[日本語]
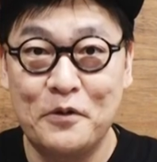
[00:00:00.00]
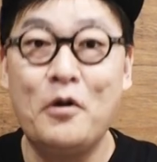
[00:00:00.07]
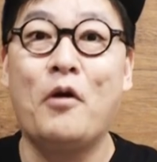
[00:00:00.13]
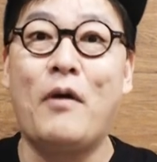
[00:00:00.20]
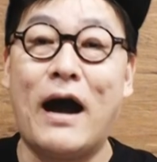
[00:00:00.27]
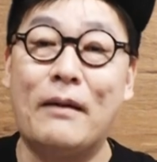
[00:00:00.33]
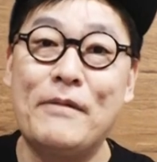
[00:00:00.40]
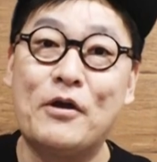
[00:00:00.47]
要
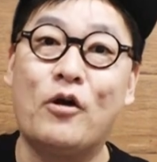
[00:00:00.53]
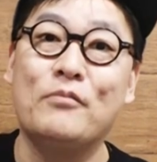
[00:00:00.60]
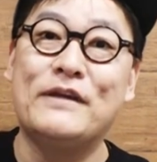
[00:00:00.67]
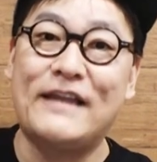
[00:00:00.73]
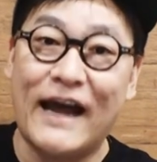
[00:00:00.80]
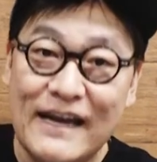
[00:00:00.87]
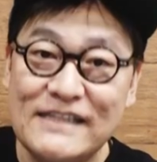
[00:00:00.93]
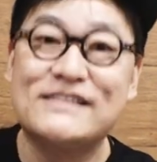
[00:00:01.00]
は
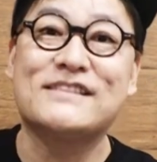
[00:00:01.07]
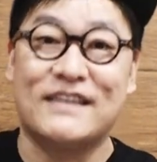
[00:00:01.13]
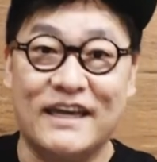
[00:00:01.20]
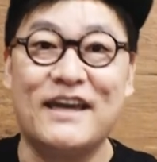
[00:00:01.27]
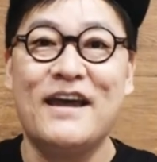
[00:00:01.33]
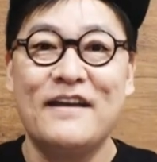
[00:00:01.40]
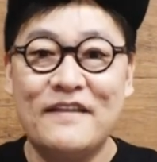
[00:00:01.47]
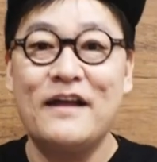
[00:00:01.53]
アメコミ大好
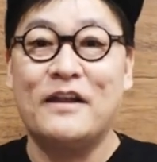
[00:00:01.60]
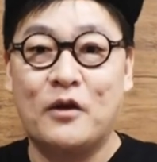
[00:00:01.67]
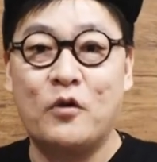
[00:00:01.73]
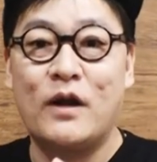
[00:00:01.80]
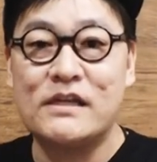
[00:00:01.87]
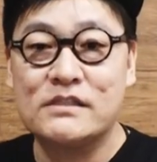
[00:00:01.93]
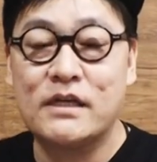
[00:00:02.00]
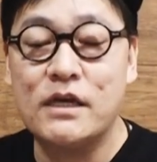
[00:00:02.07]
きな
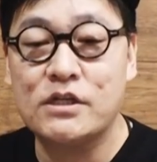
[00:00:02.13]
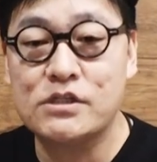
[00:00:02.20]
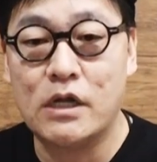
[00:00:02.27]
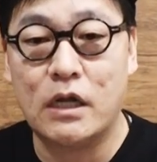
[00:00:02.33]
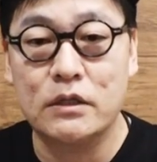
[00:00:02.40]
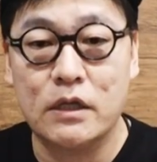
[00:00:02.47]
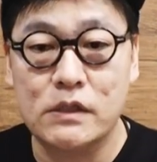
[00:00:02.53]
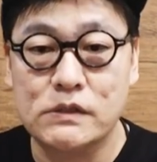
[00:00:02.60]
ニコラス・ケイジ
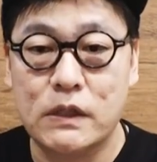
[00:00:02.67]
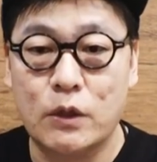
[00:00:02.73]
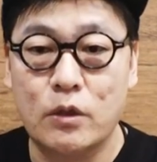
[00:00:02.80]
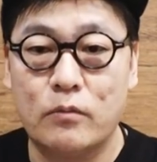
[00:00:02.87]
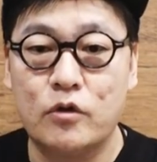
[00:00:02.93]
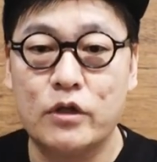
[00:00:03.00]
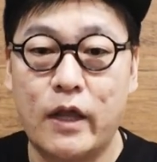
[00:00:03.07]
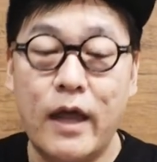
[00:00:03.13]
なんですけど
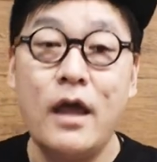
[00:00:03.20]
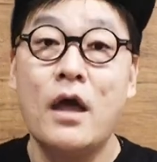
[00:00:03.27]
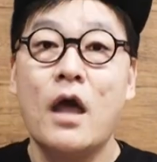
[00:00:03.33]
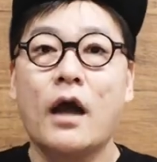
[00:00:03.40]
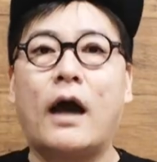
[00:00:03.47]
もね、